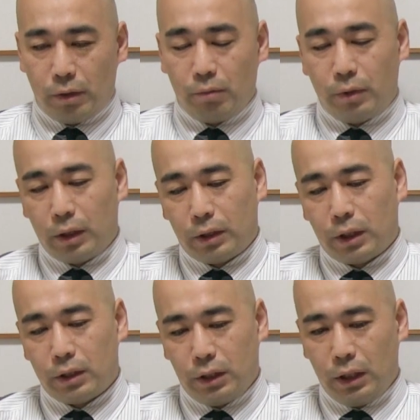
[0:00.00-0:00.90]
面もあっ
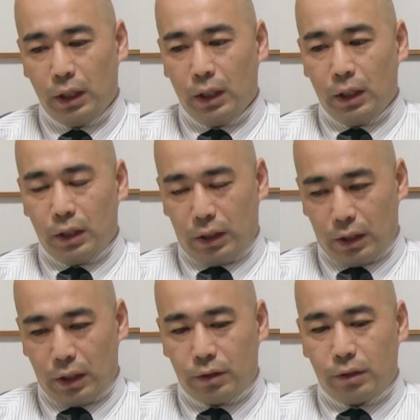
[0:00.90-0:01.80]
たし、
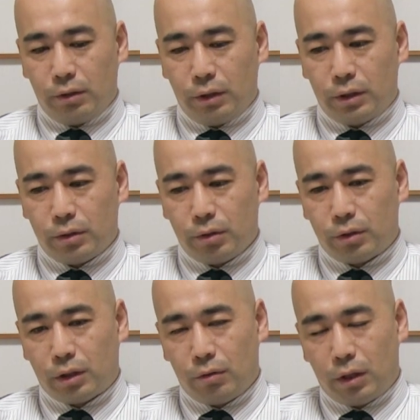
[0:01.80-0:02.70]
ね、SNS を
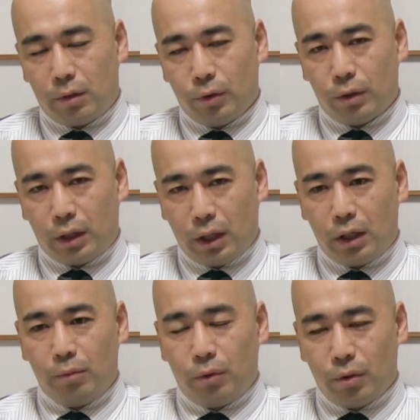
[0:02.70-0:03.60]
使う若者だから
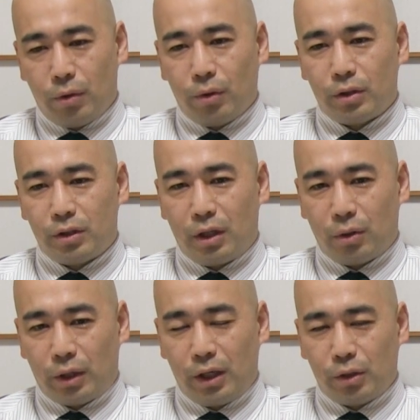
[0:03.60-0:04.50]
陰謀論をあ
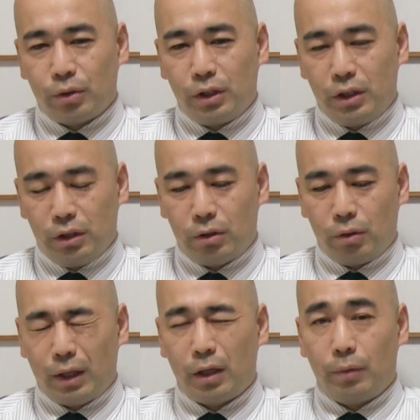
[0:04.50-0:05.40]
の軽率に信じると
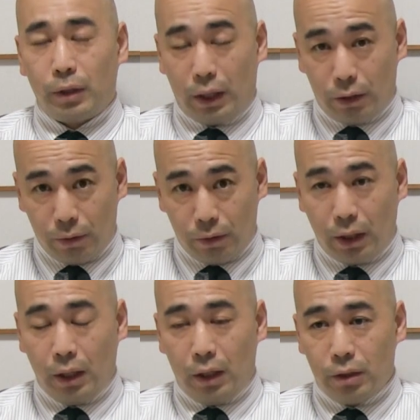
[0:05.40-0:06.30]
いうわけでもないという
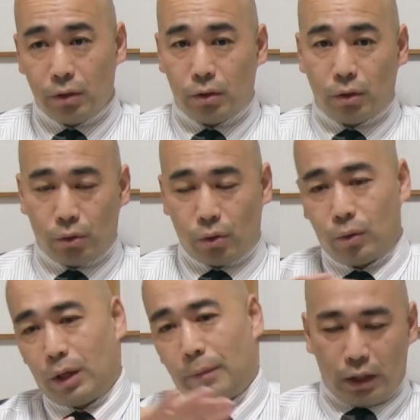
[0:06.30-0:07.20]
ね、ちょちょっとそ
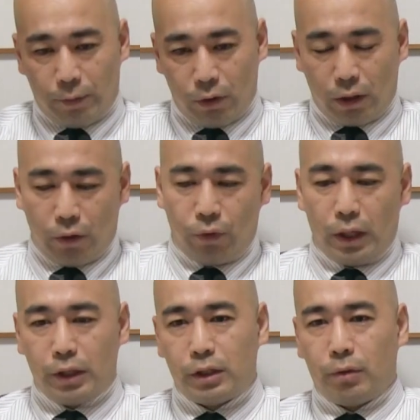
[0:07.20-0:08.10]
こは頭の中
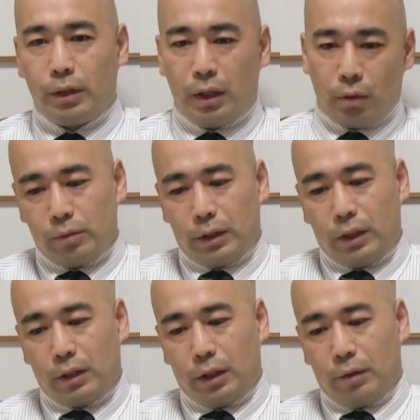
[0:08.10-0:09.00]
フェアにした上で進め
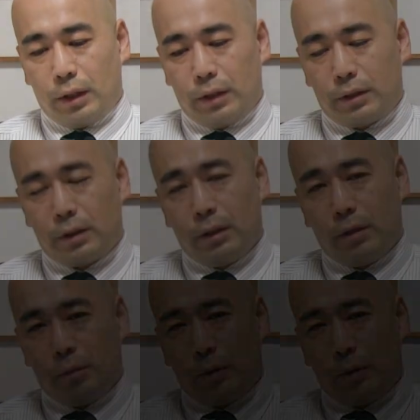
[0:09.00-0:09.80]
ていきたいわけですけれど